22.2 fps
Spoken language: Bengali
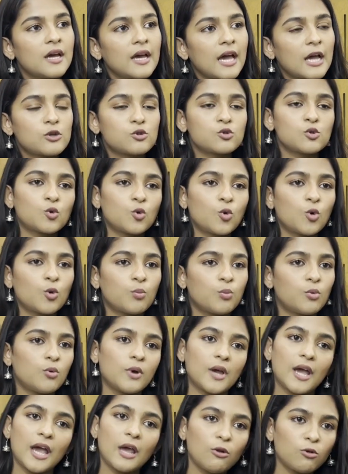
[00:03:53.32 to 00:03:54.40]
এই জন্য করবো
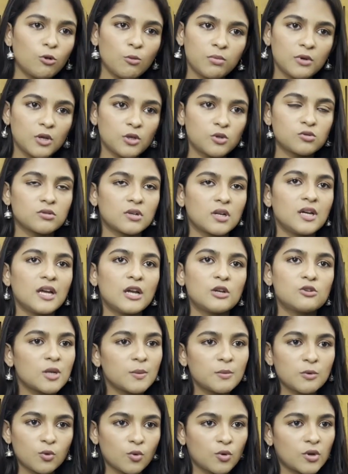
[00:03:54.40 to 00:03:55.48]
এরকম কিছু না এই জন্য
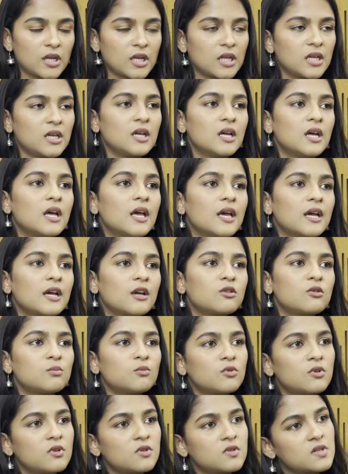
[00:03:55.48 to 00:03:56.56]
আমি করিনি কিন্তু
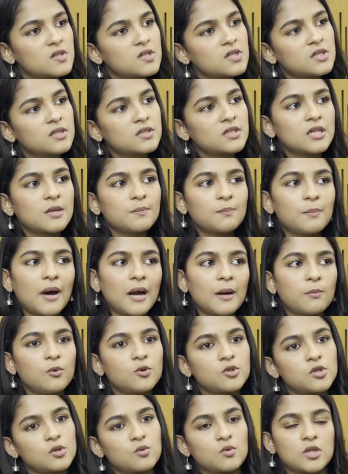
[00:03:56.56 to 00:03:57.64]
মনে হচ্ছে যে যেটা পারবো
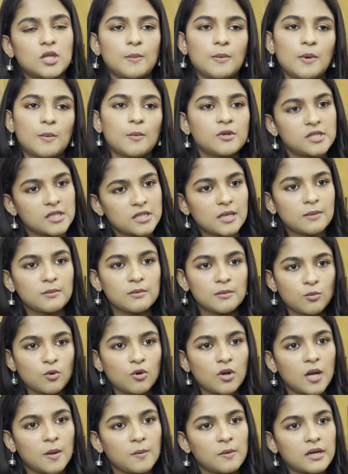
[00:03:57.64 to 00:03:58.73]
ওটা করতে পারবো যেটা আমি
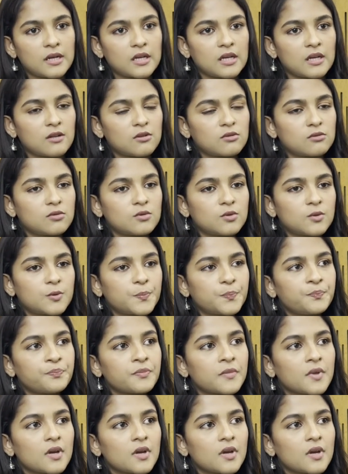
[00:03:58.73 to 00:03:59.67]
বললাম আর কি তো আচ্ছা, আচ্ছা।